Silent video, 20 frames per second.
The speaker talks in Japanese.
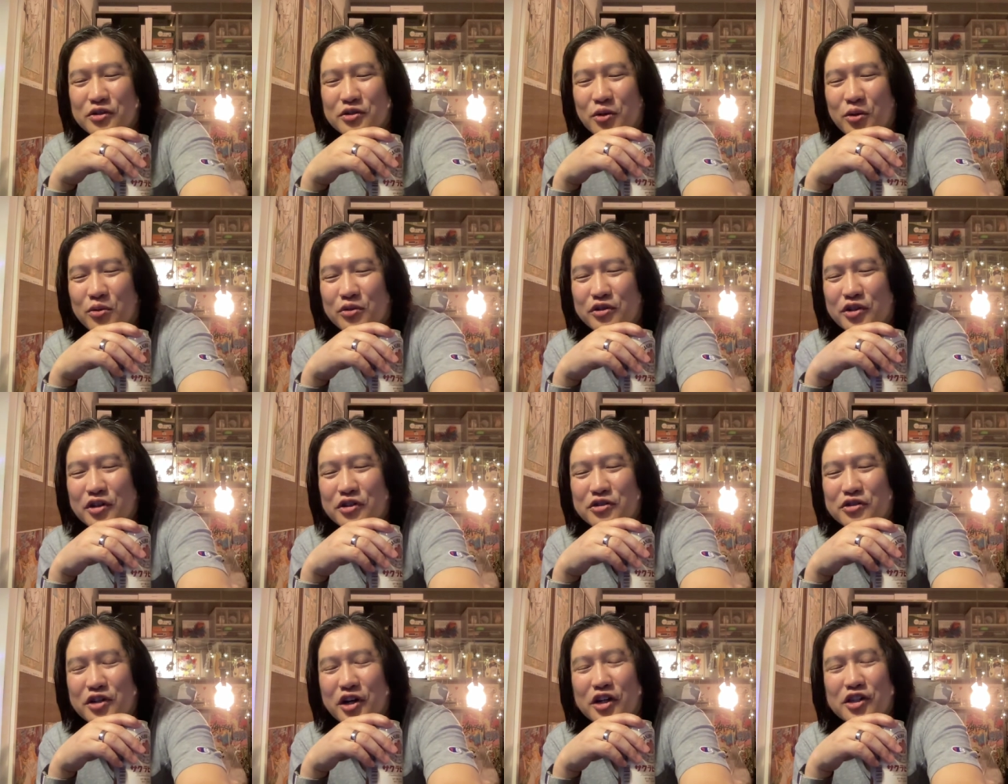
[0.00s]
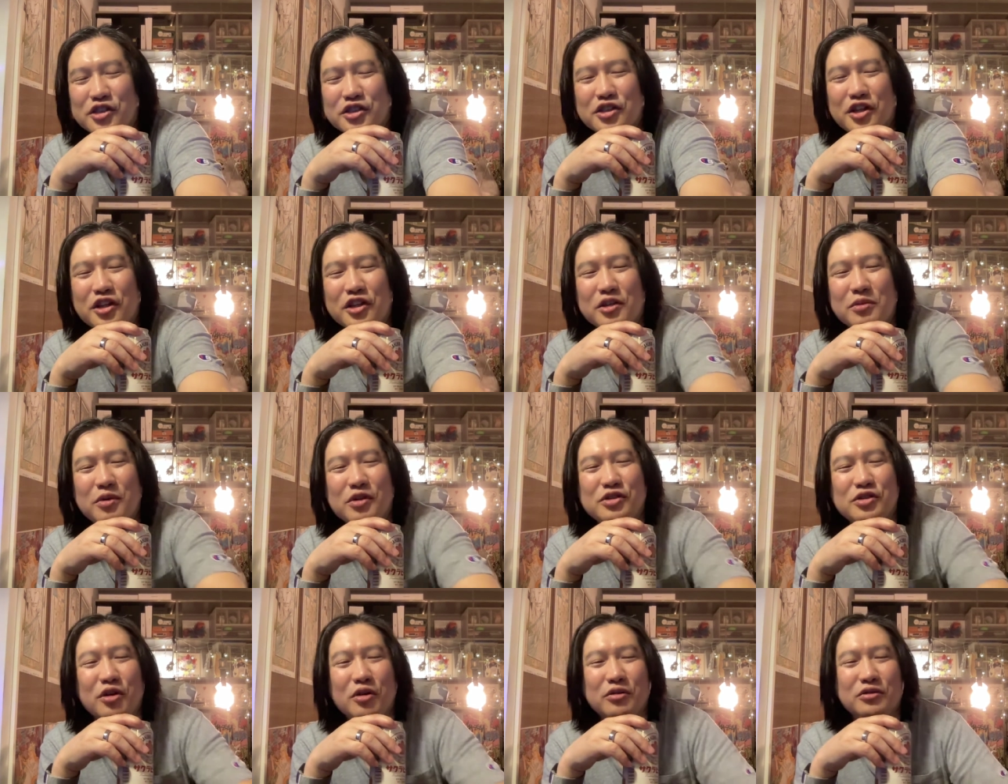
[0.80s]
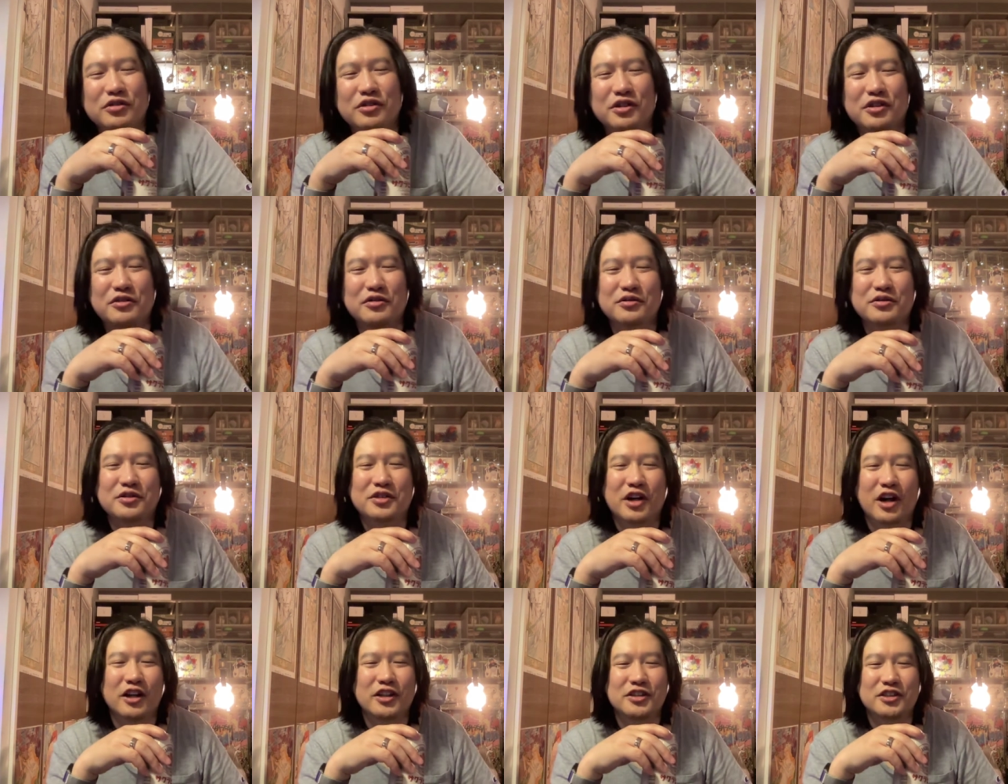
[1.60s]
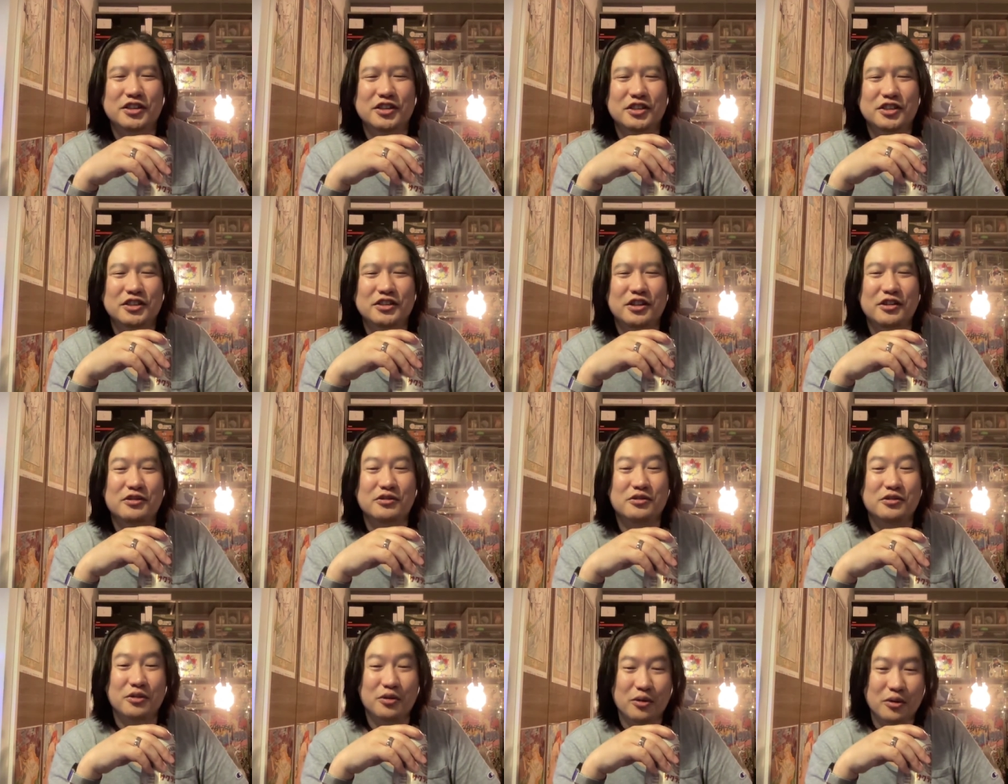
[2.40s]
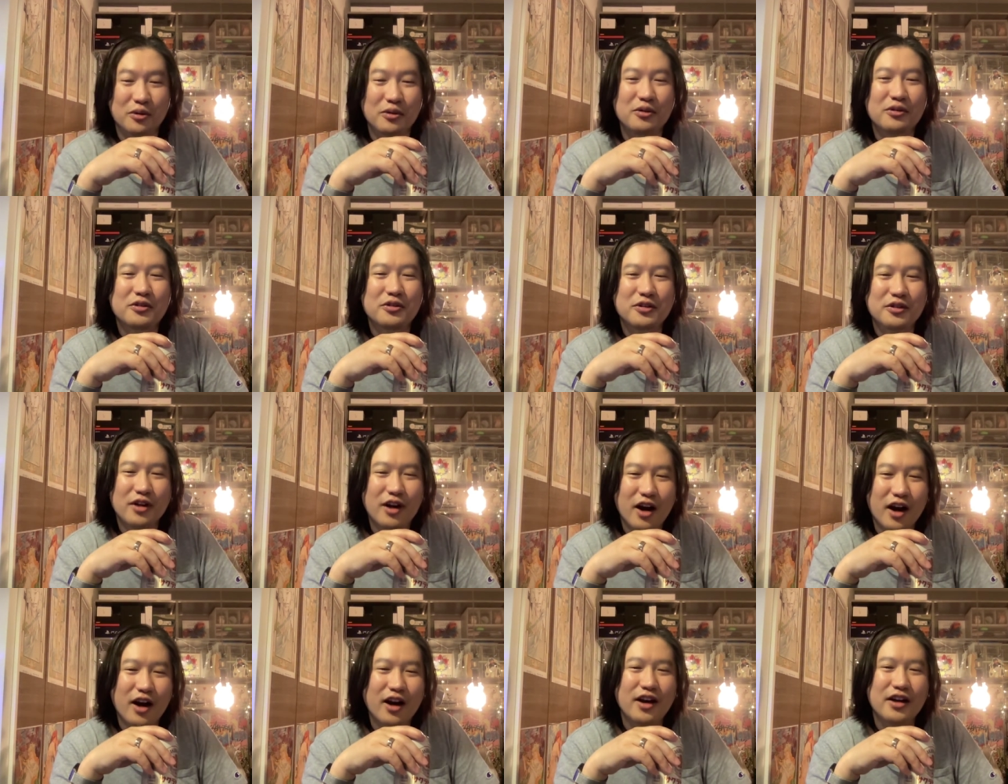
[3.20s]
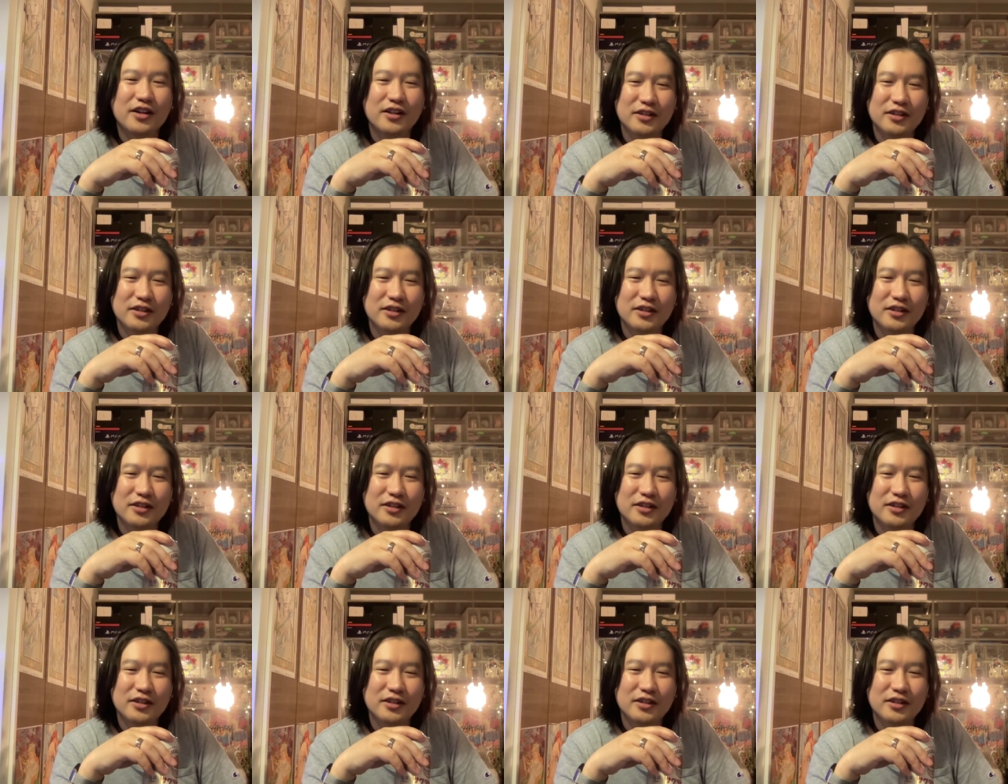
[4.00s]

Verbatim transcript: コンテンツ化していきましょうっていう感じですはい